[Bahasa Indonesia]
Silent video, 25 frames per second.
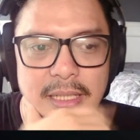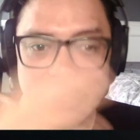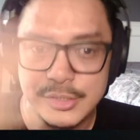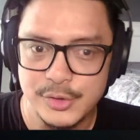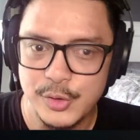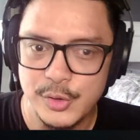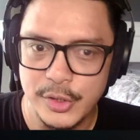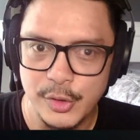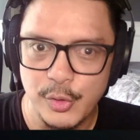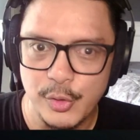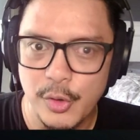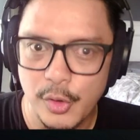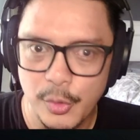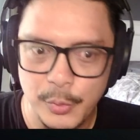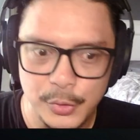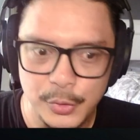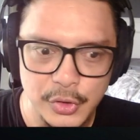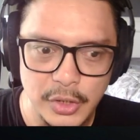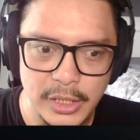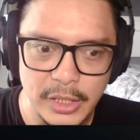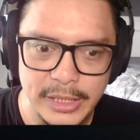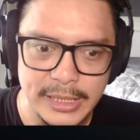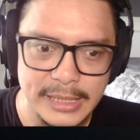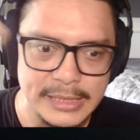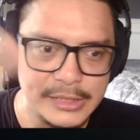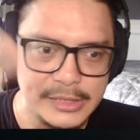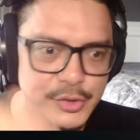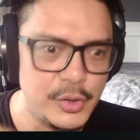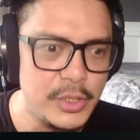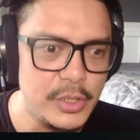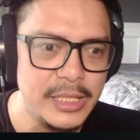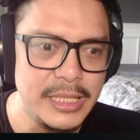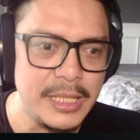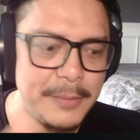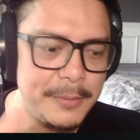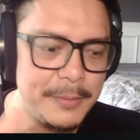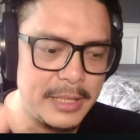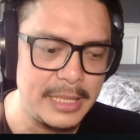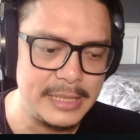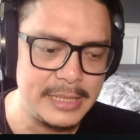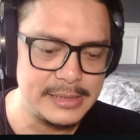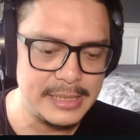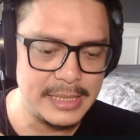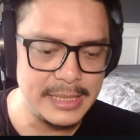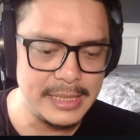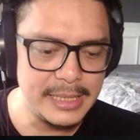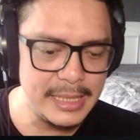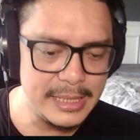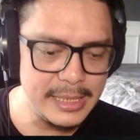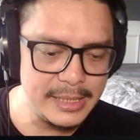nggak sorry gue potong lagi guys soalnya kenapa guys
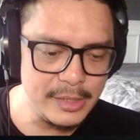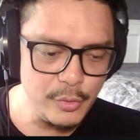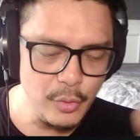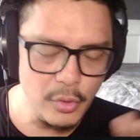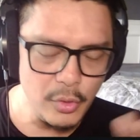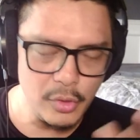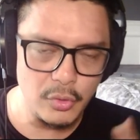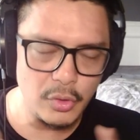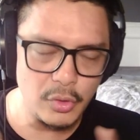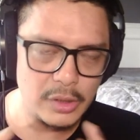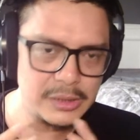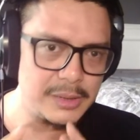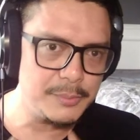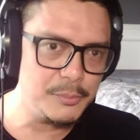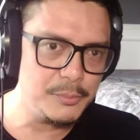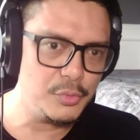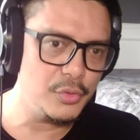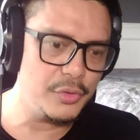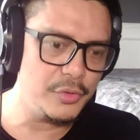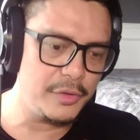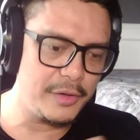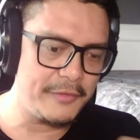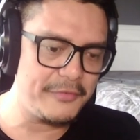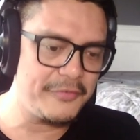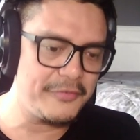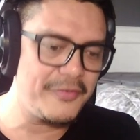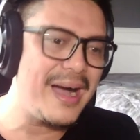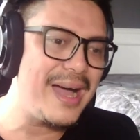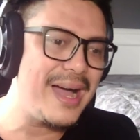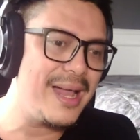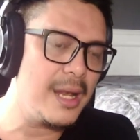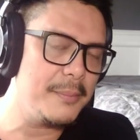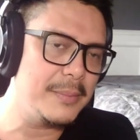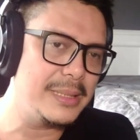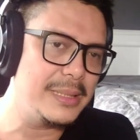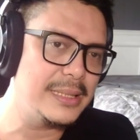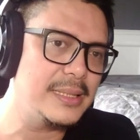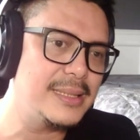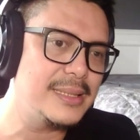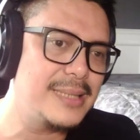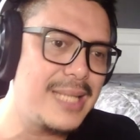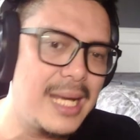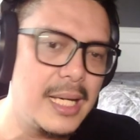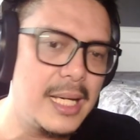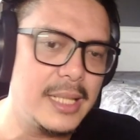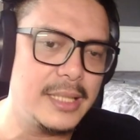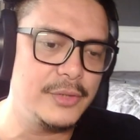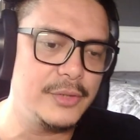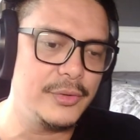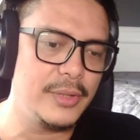kadang-kadang gue kalau ketemu file
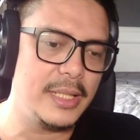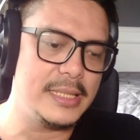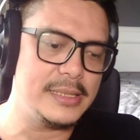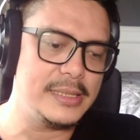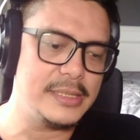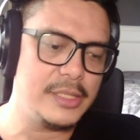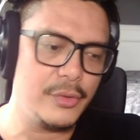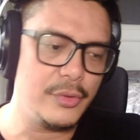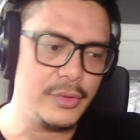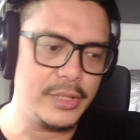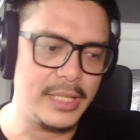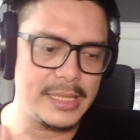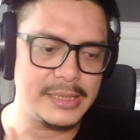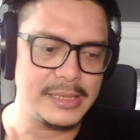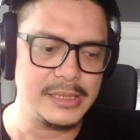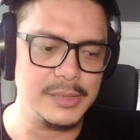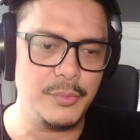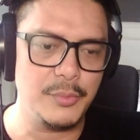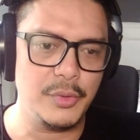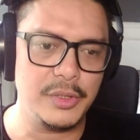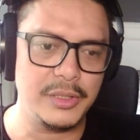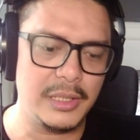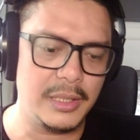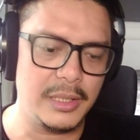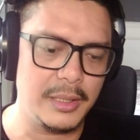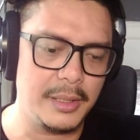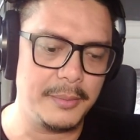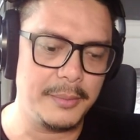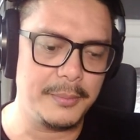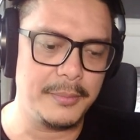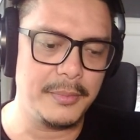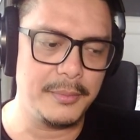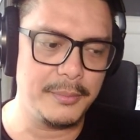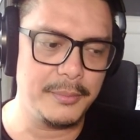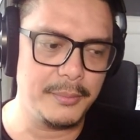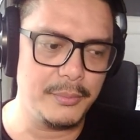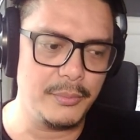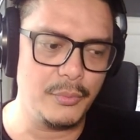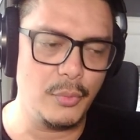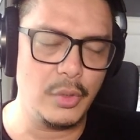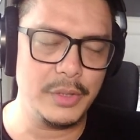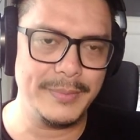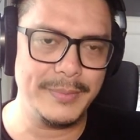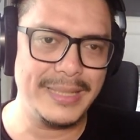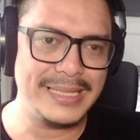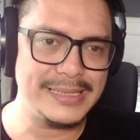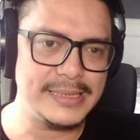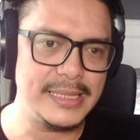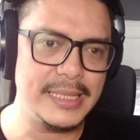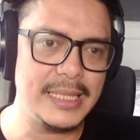mentah gitu guys ya gue dikasih buat uh,
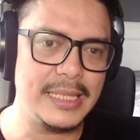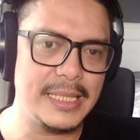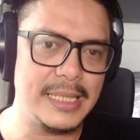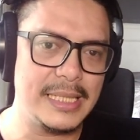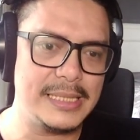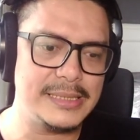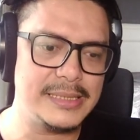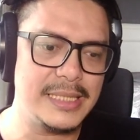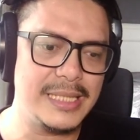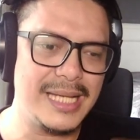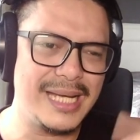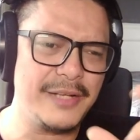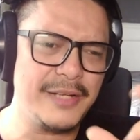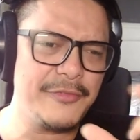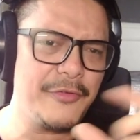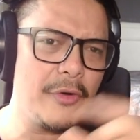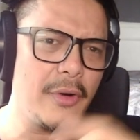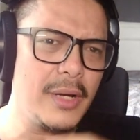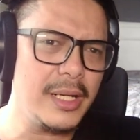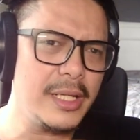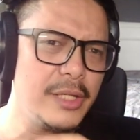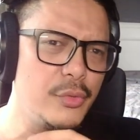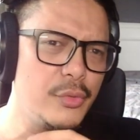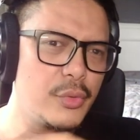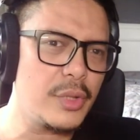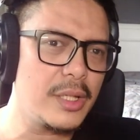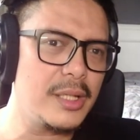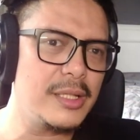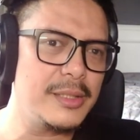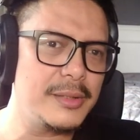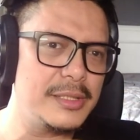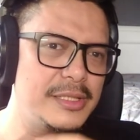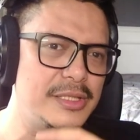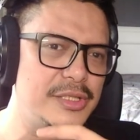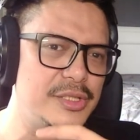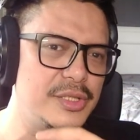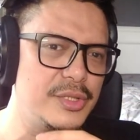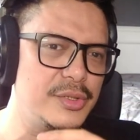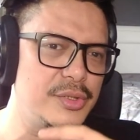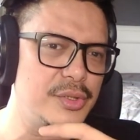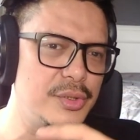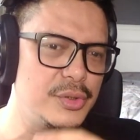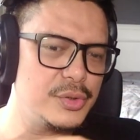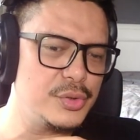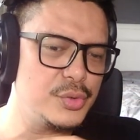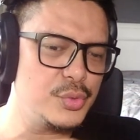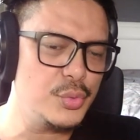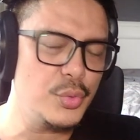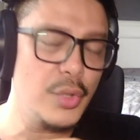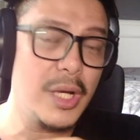buat mixingan guys ya ada vokal yang kurang
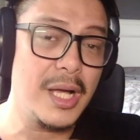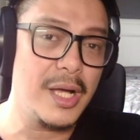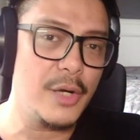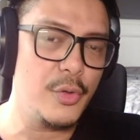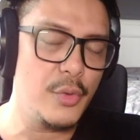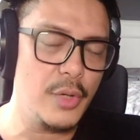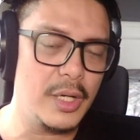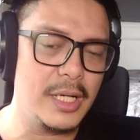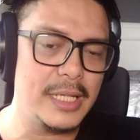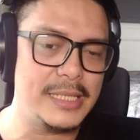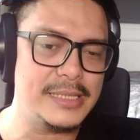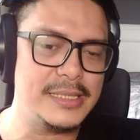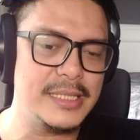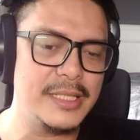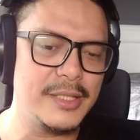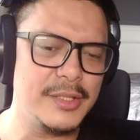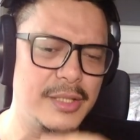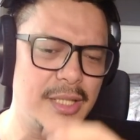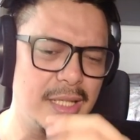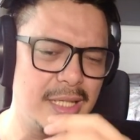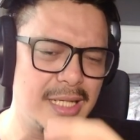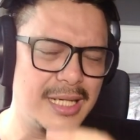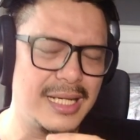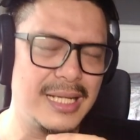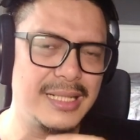suka gue guys ya